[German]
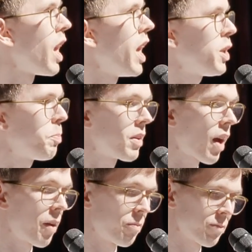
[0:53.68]
Ich bin
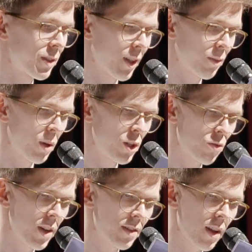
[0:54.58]
dran, sagt meine
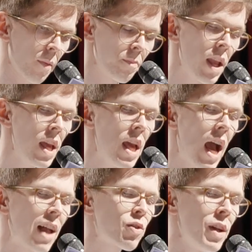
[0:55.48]
Schwester.
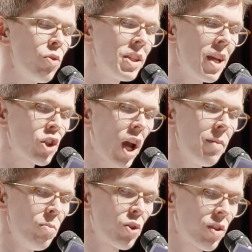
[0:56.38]
Also wenn du dich
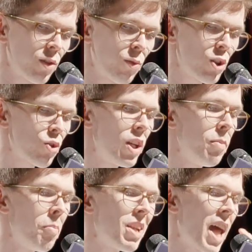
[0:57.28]
entscheiden müsstest, würdest du
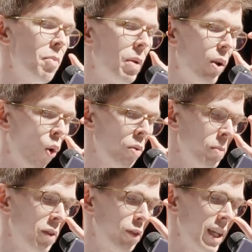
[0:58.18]
lieber mit einem
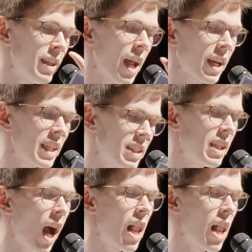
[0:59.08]
Piloten mitfliegen, der ein richtiger